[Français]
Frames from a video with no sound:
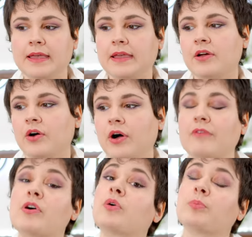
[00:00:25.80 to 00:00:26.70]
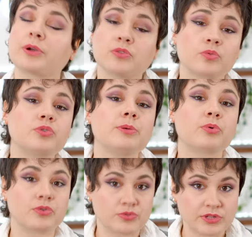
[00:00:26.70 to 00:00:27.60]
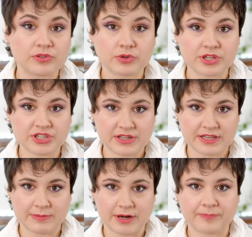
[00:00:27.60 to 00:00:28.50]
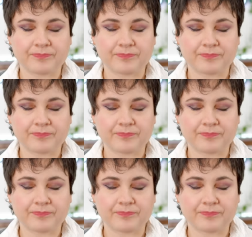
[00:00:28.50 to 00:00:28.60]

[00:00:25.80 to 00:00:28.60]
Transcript: et euh, avoir repris du coup des produits d'origine animale.